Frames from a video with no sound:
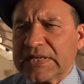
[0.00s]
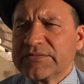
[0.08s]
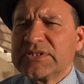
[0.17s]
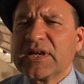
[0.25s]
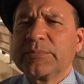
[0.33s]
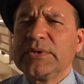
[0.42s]

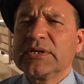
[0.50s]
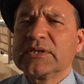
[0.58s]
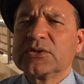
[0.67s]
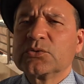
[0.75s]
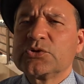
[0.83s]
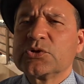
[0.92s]
Все
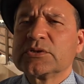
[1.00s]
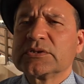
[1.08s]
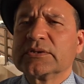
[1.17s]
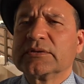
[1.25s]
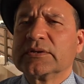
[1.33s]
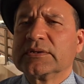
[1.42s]
объекты на
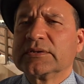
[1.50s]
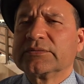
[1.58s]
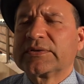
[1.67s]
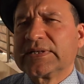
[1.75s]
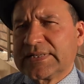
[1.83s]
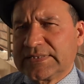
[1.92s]
учете э,
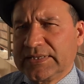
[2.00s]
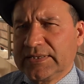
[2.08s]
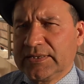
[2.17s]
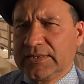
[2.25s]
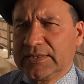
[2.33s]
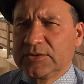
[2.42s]
в кадастре.
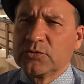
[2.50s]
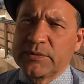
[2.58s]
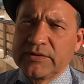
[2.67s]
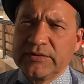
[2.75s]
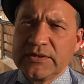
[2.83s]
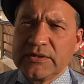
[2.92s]
Это
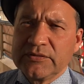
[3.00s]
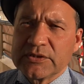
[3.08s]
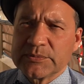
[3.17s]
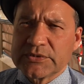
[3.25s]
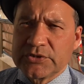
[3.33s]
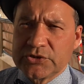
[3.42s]
управление
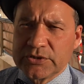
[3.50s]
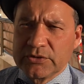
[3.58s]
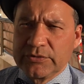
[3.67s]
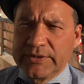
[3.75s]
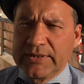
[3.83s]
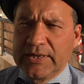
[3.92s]
недвижимостью
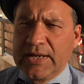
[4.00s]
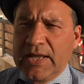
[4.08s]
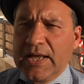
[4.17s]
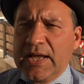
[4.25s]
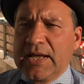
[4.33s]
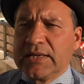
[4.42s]
Черногории.
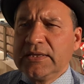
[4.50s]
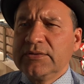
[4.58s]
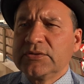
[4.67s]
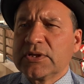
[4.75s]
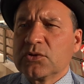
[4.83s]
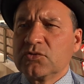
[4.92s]
И
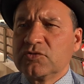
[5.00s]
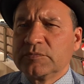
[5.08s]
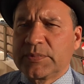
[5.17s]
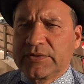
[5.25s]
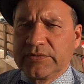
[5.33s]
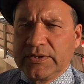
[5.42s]
в
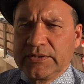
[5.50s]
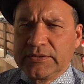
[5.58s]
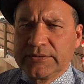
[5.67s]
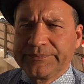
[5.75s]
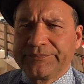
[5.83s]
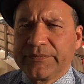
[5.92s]
налоговом
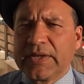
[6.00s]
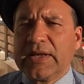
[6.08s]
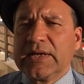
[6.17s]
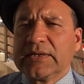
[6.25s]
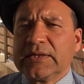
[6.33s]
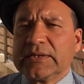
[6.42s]
управлении.
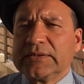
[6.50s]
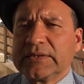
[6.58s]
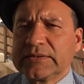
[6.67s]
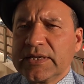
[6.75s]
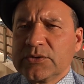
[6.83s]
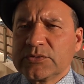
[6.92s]

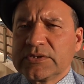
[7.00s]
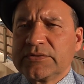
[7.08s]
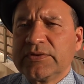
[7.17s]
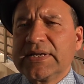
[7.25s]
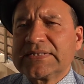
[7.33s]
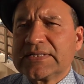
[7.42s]
Нотариус
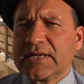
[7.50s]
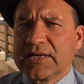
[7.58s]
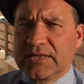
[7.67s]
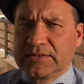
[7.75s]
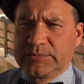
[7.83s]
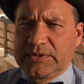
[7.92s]
является
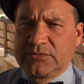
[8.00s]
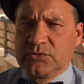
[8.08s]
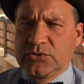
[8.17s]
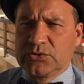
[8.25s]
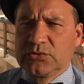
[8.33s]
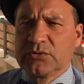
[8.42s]
гарантом
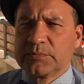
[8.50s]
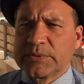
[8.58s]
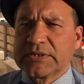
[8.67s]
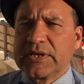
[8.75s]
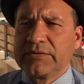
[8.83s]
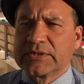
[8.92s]
того, что
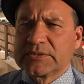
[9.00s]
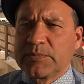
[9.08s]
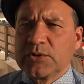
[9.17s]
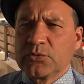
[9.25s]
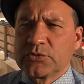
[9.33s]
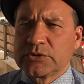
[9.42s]
продавец
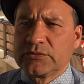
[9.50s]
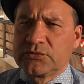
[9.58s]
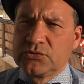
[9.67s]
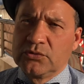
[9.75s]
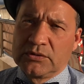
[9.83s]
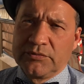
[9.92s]
получит
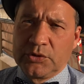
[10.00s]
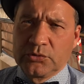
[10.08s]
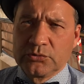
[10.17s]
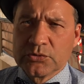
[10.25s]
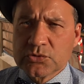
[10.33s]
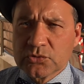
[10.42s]
всю
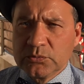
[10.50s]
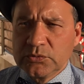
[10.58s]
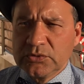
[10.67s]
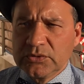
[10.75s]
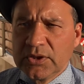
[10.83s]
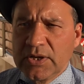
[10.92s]
оговоренную сумму,